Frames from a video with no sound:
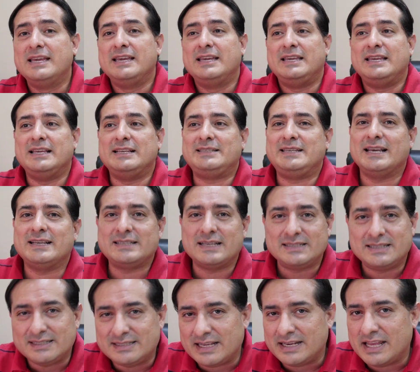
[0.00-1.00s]
Y si es
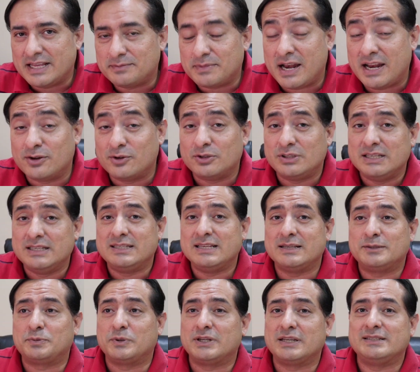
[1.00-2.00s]
así serían malas
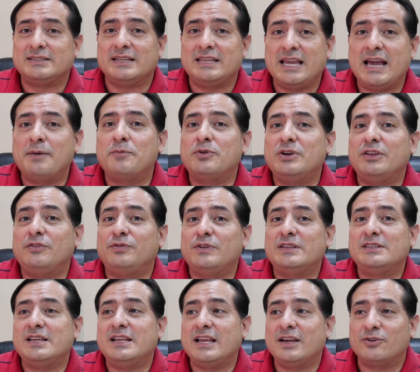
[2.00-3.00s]
noticias porque sería muy
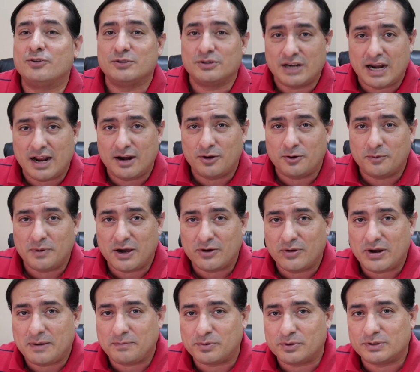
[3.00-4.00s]
difícil encontrarlo
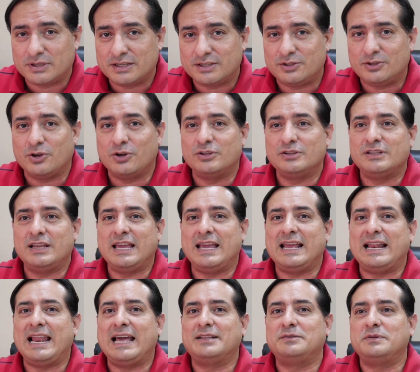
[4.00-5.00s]
bajo la protección de
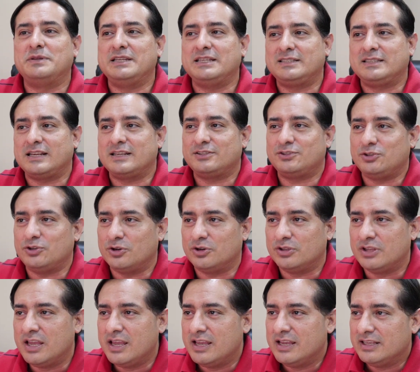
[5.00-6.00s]
la
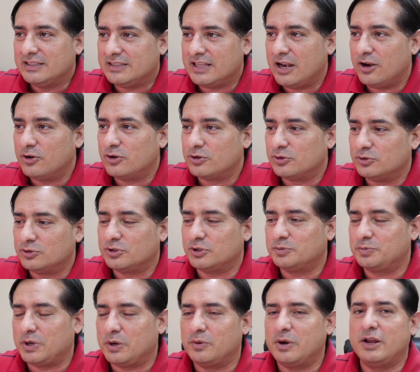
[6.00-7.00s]
administración de los rusos.
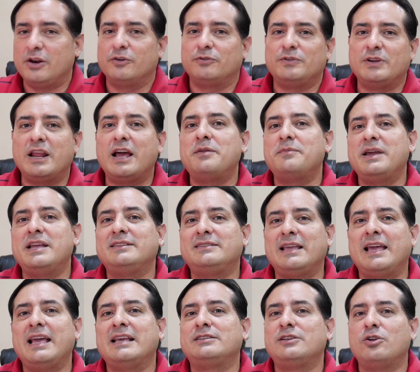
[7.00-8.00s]
Pero bueno,
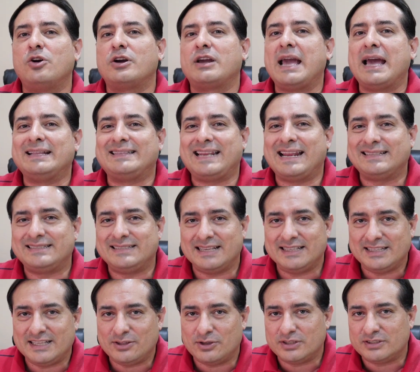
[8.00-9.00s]
finalmente es lo que ha
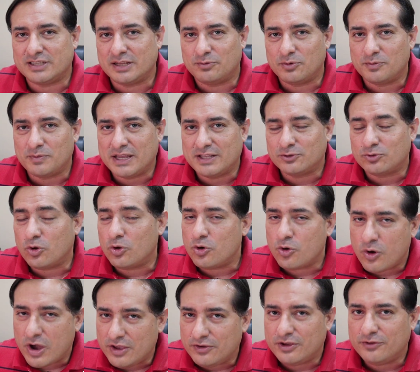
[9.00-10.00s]
trascendido hasta el momento.
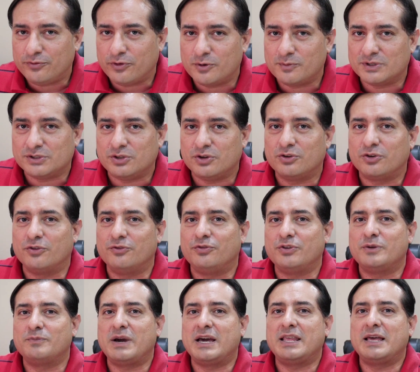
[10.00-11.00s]
No hay información
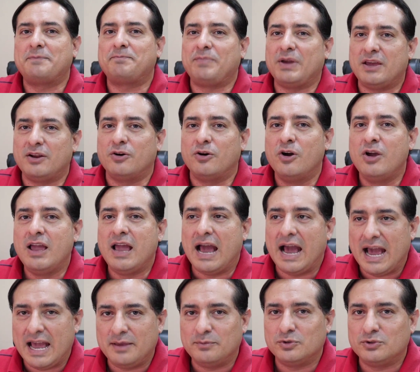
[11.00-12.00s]
confirmada, pero
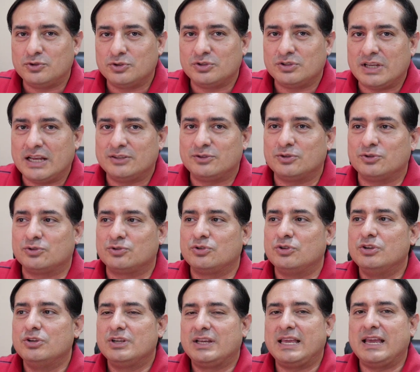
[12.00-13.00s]
hay muchos datos
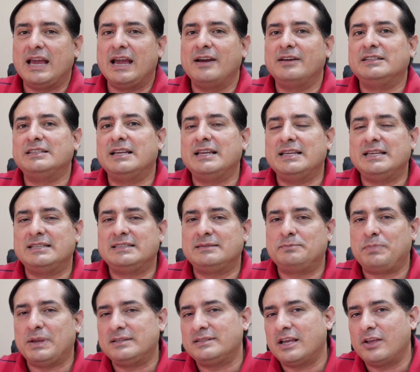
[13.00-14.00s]
que han eh,
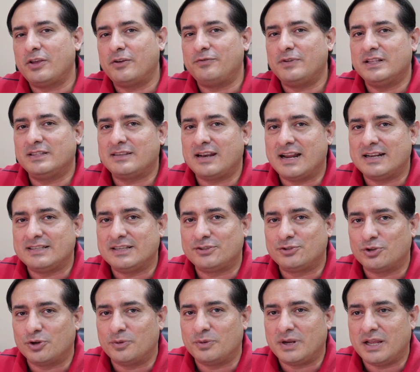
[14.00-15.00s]
empezado a filtrarse
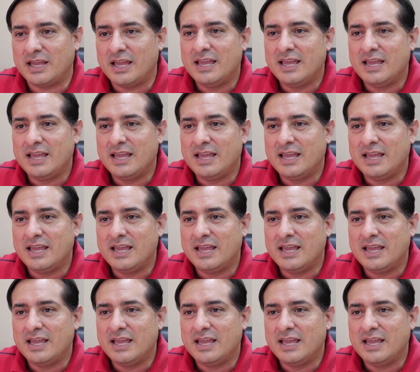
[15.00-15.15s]
sobre